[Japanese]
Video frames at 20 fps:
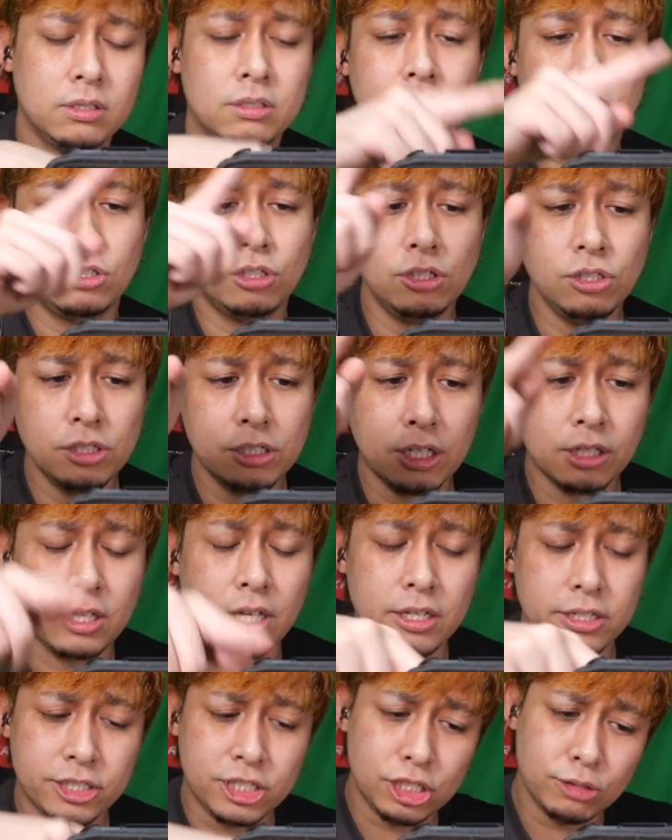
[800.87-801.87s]
追加
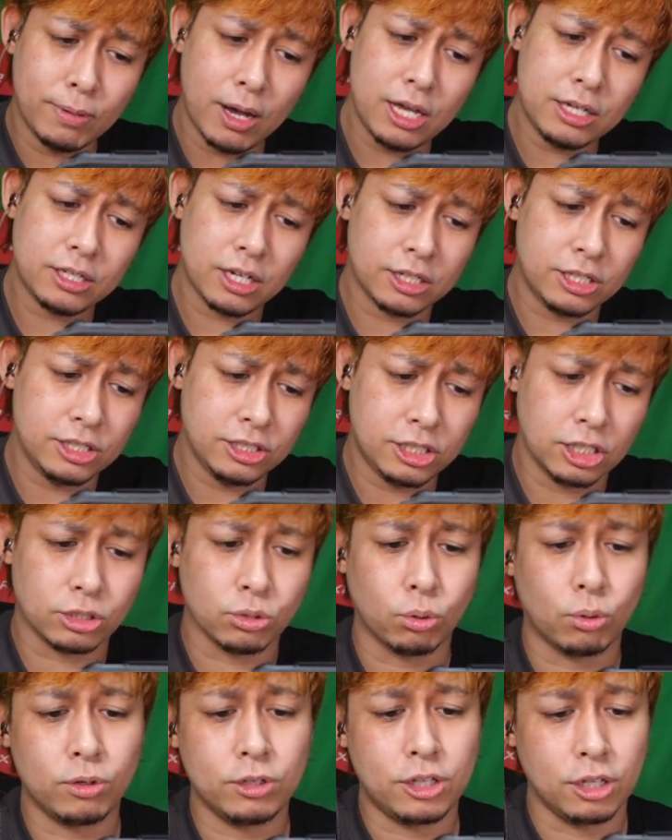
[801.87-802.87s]
で1万円課金して
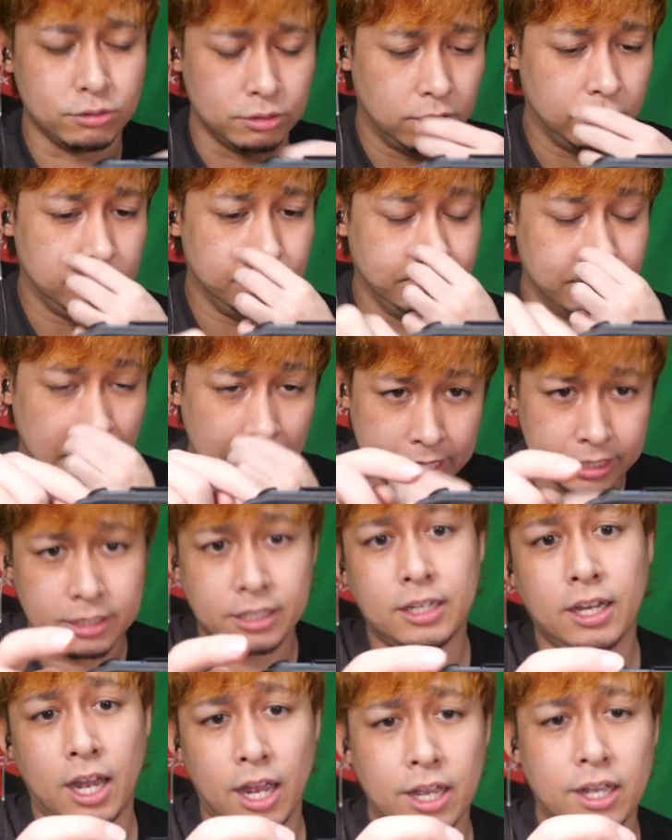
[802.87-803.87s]
そこで出るんだよ毎
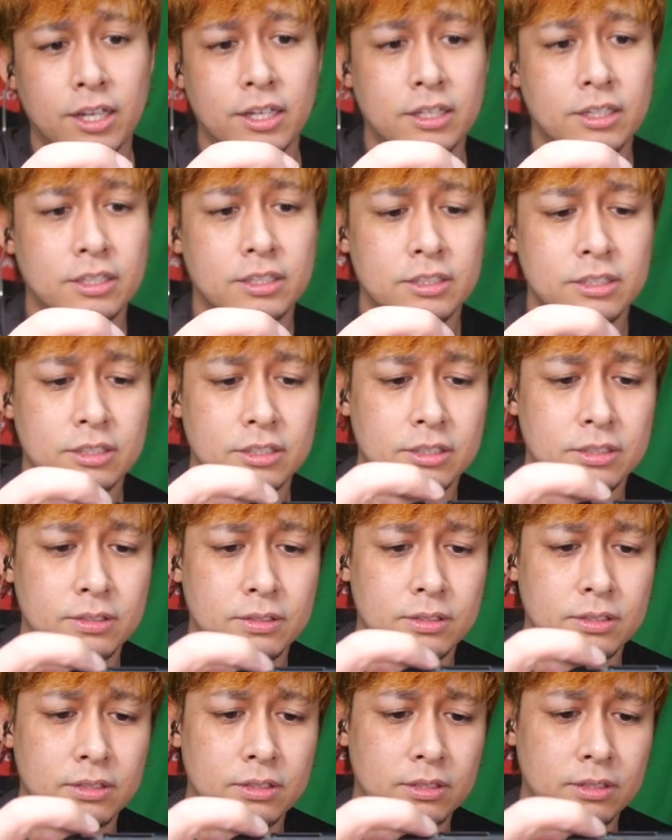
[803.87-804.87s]
回
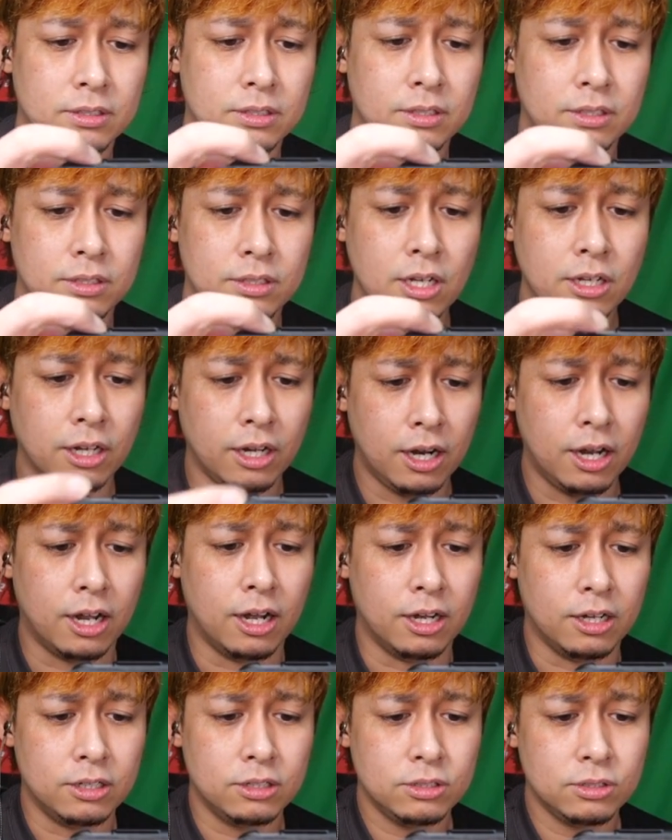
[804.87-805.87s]
だか
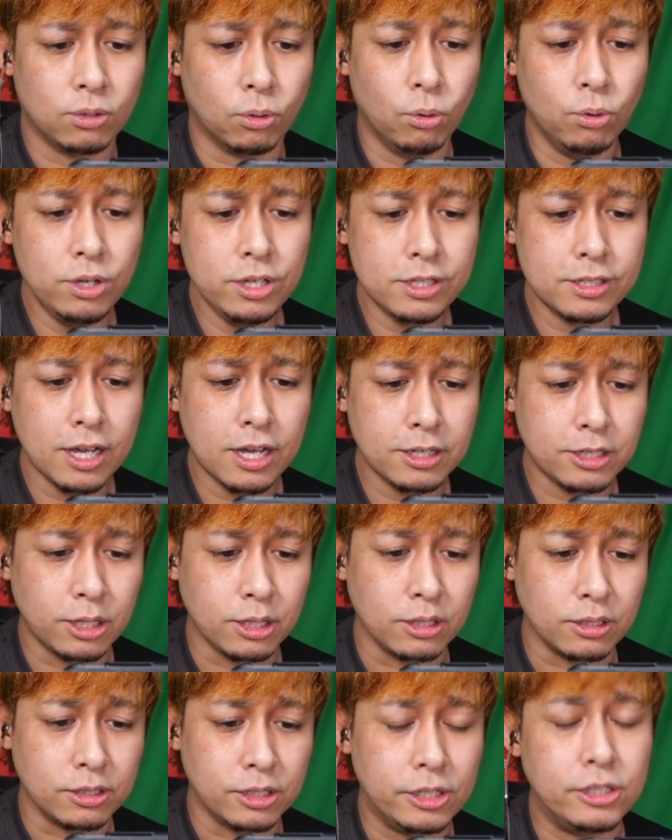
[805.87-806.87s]
ら追い課
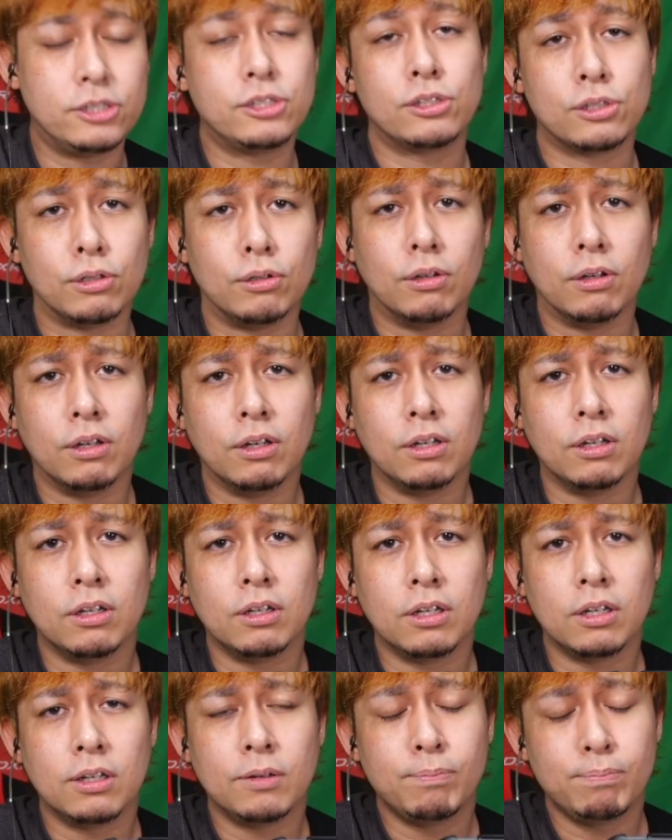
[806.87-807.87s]
金必須
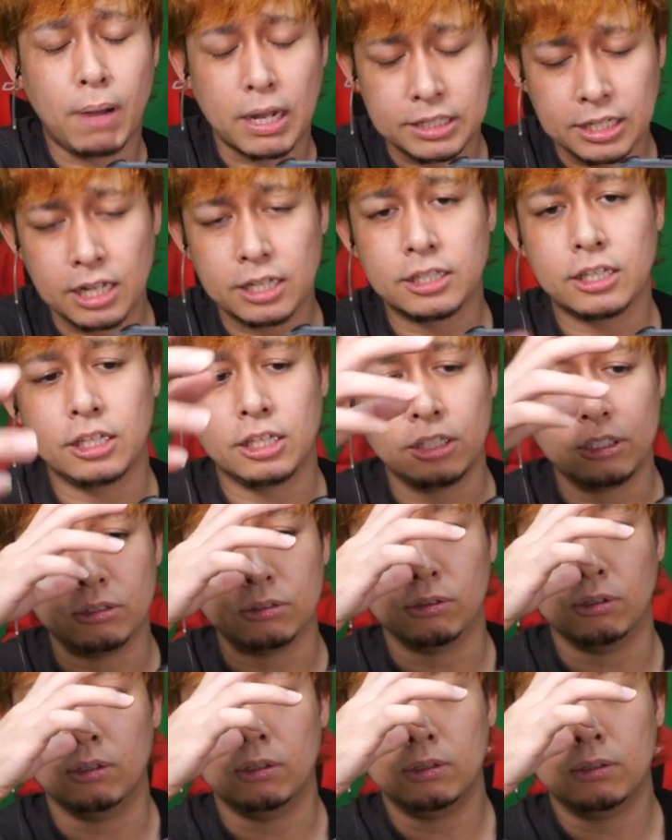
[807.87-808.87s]
パターン的に言う
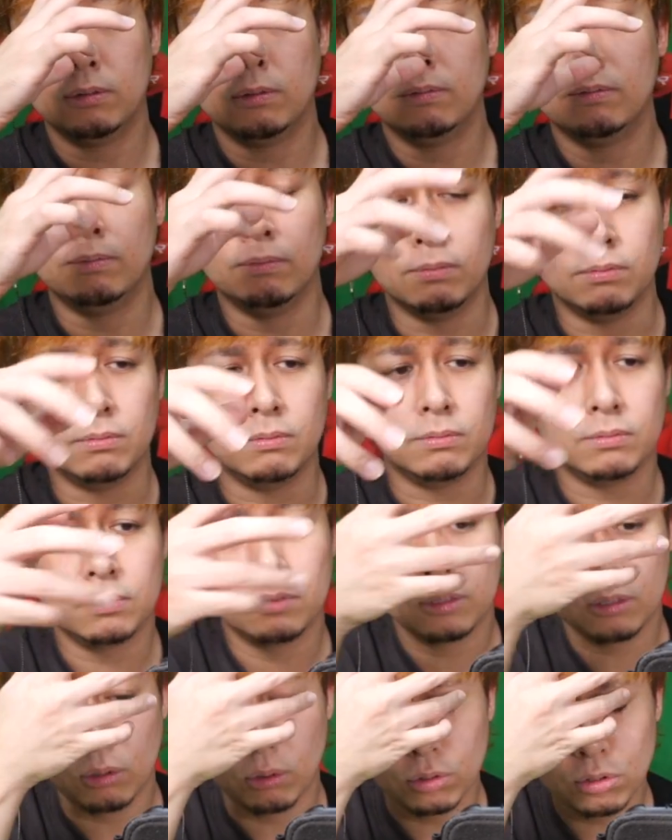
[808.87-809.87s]
とうん
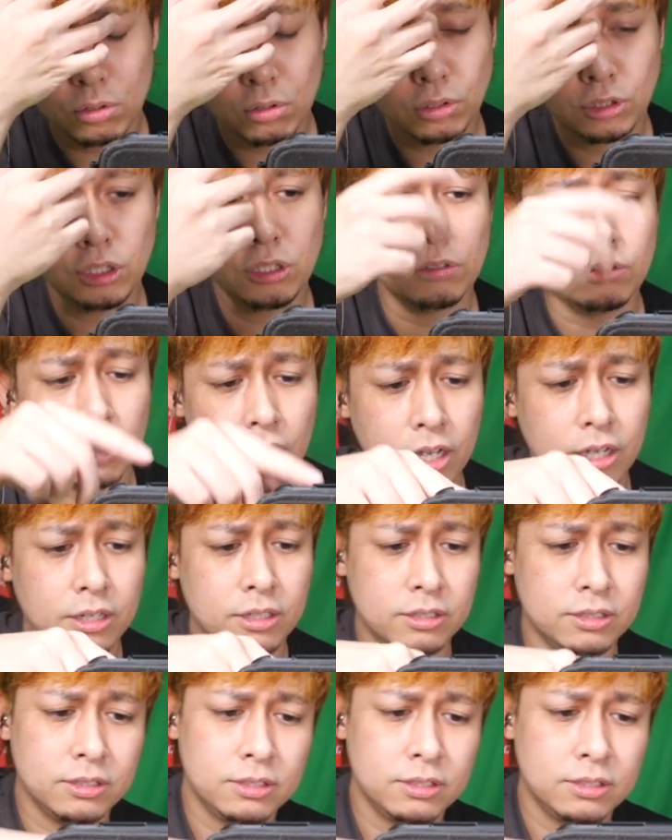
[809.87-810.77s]
恐ろしいよね